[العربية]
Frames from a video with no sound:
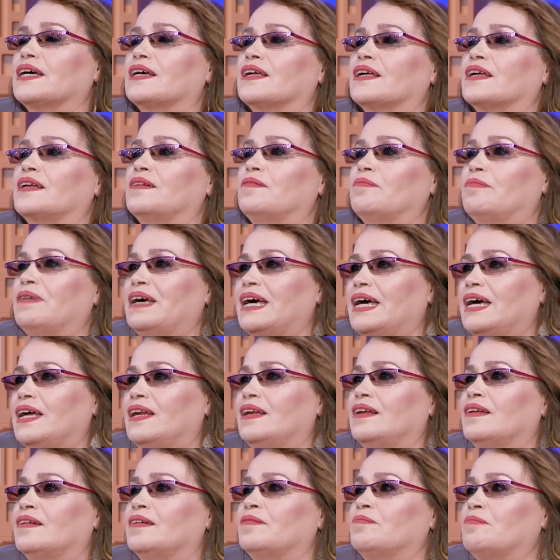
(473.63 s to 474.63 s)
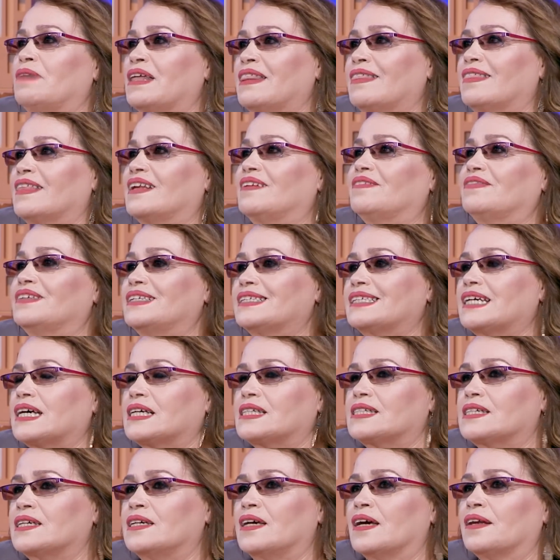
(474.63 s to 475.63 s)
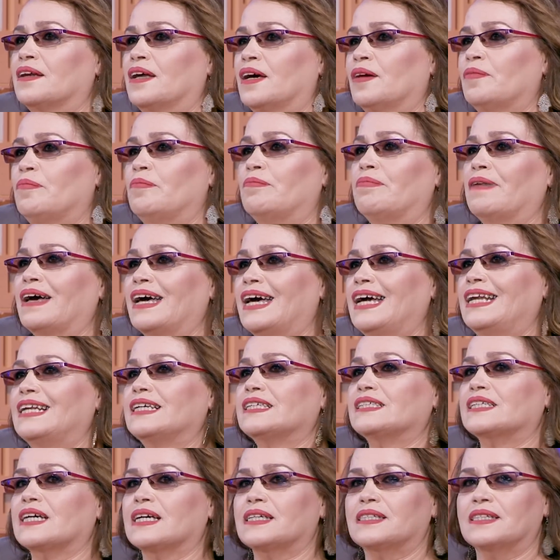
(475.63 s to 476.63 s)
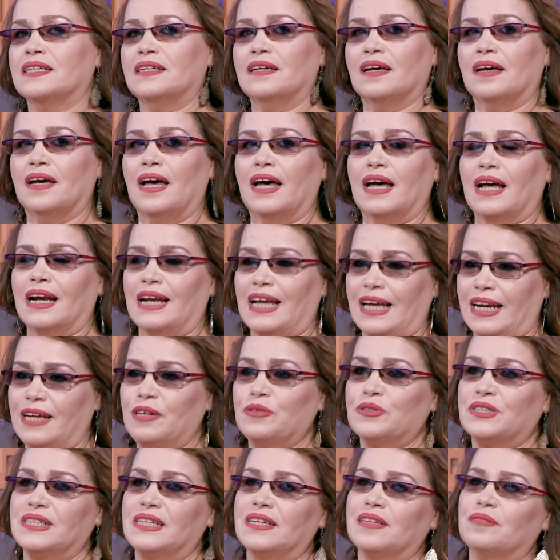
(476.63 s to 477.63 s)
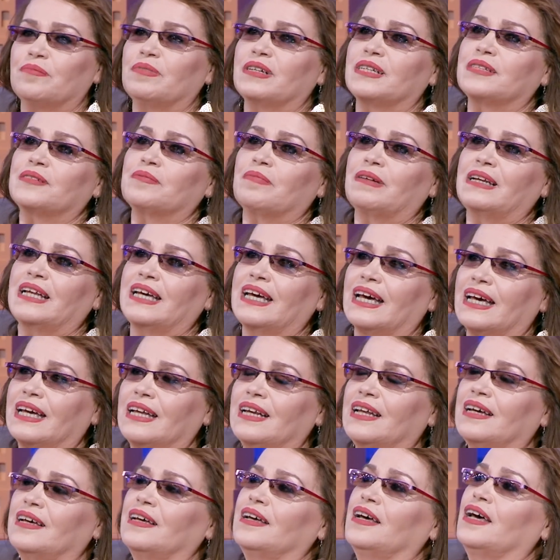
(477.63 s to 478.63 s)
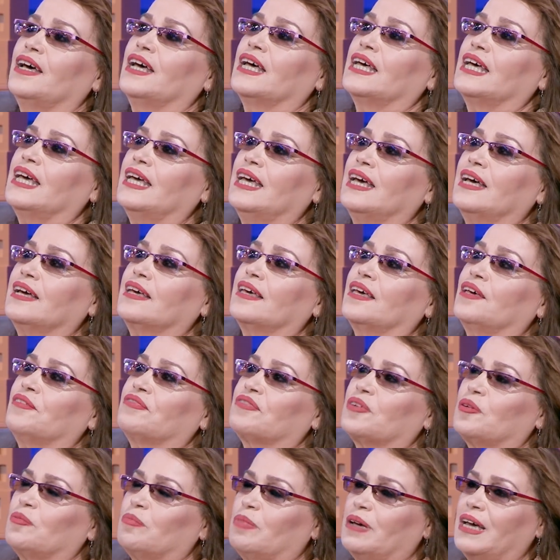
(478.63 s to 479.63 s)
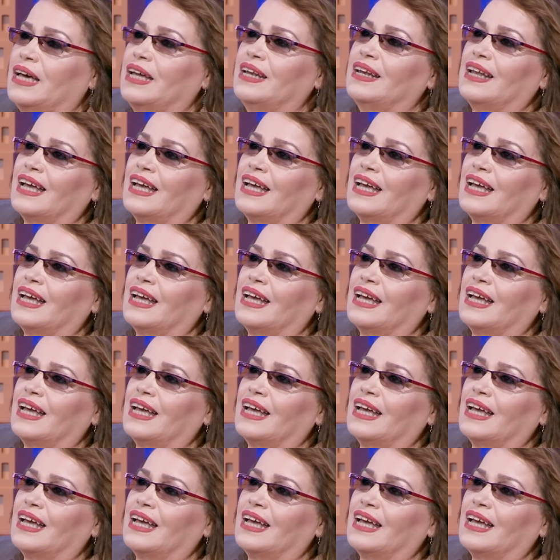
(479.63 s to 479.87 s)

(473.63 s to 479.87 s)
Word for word: نبان نمثل في شخصية نحب أنا الشخصية لا ريوسيت بالنسبة لي أنا هي كيف نبان